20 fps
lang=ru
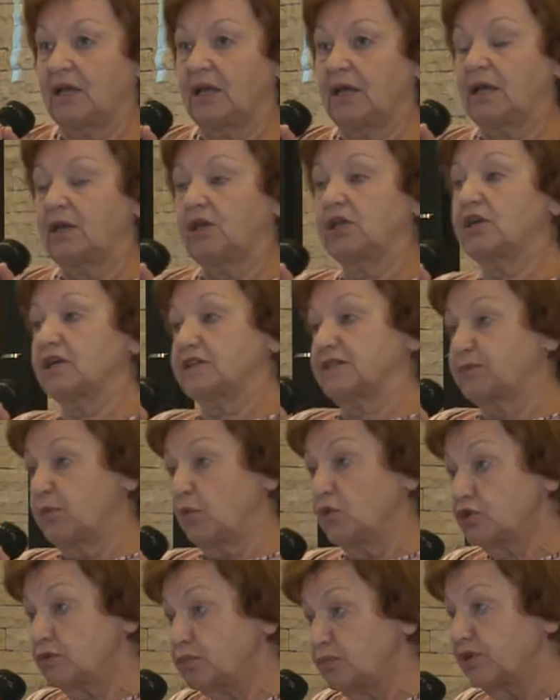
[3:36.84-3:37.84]
И
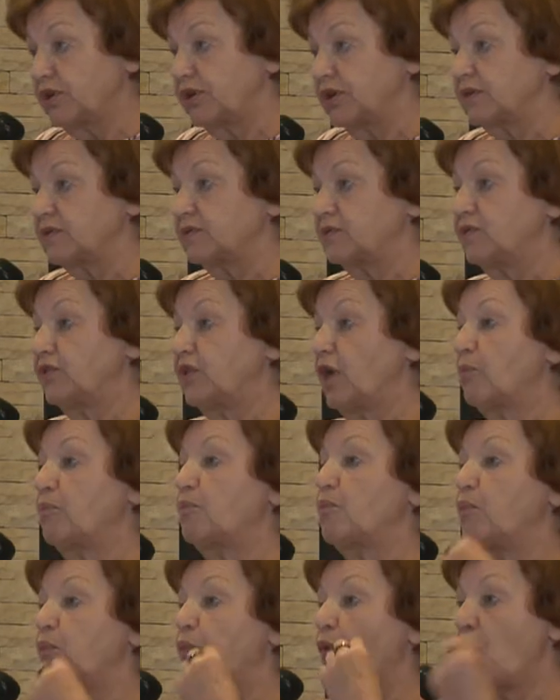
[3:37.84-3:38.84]
Господь мне
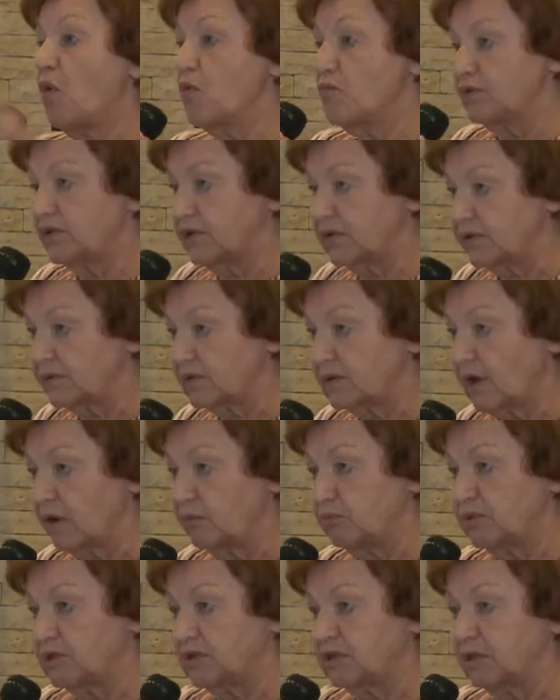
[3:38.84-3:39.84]
напомнил
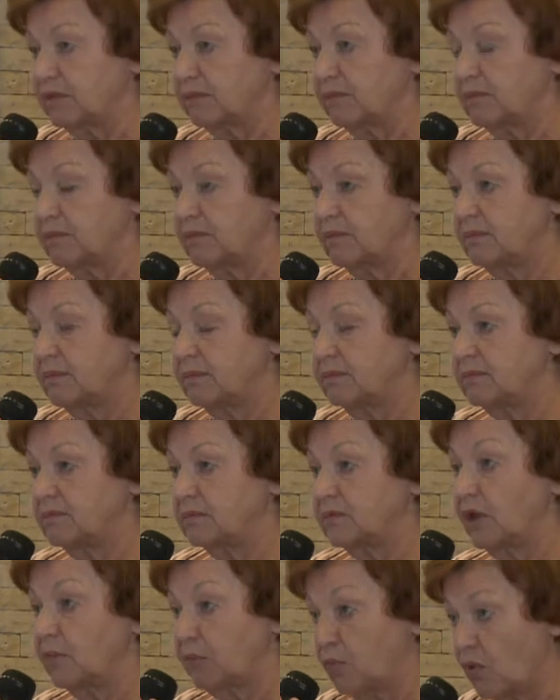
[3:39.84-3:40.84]
об этом.
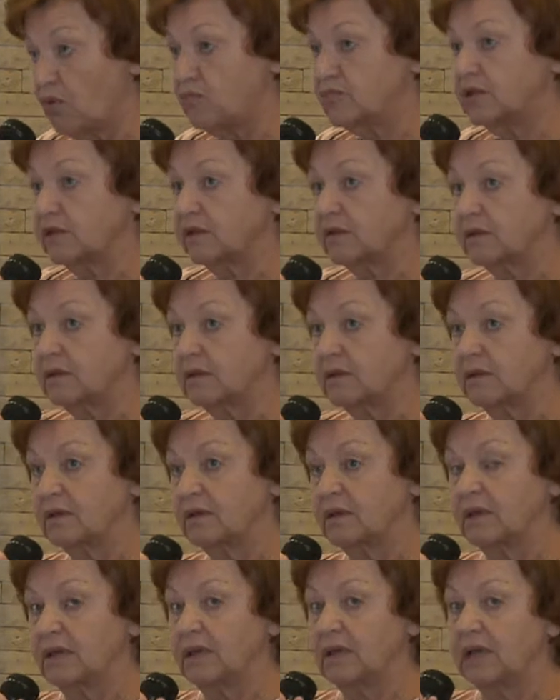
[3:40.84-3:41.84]
Напомнил.
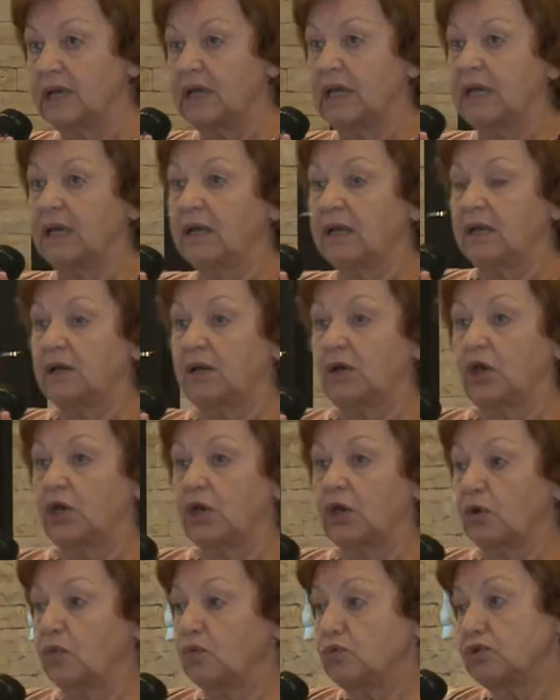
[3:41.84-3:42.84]

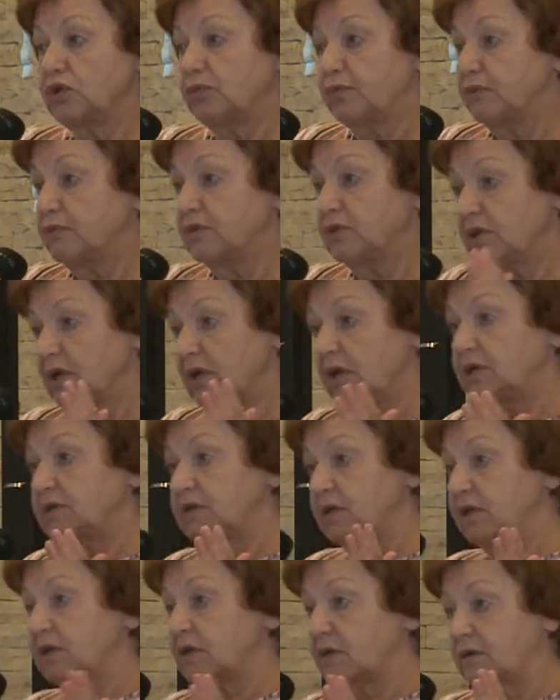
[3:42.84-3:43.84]
Он напоминает
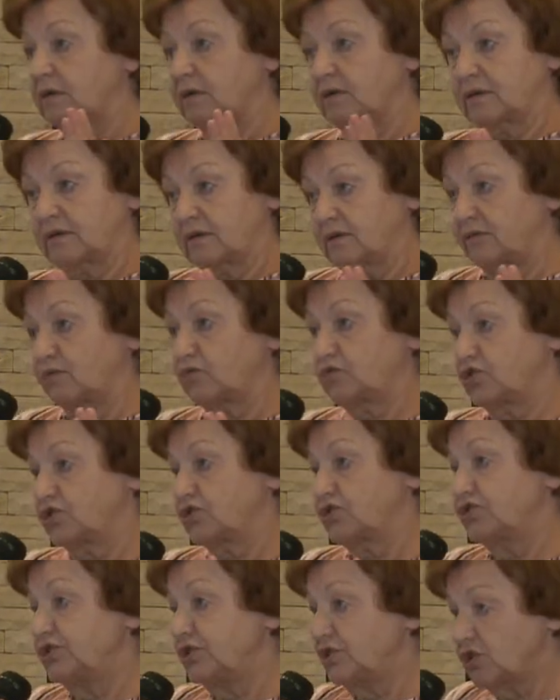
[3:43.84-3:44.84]
так э,
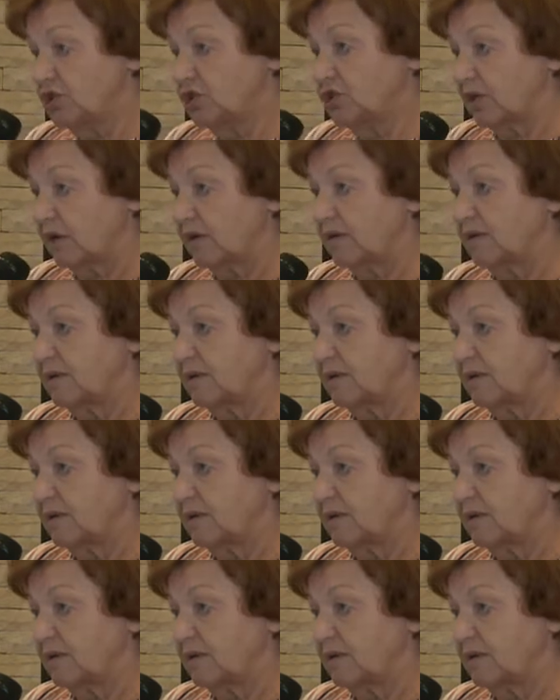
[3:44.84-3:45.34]
очень нежно,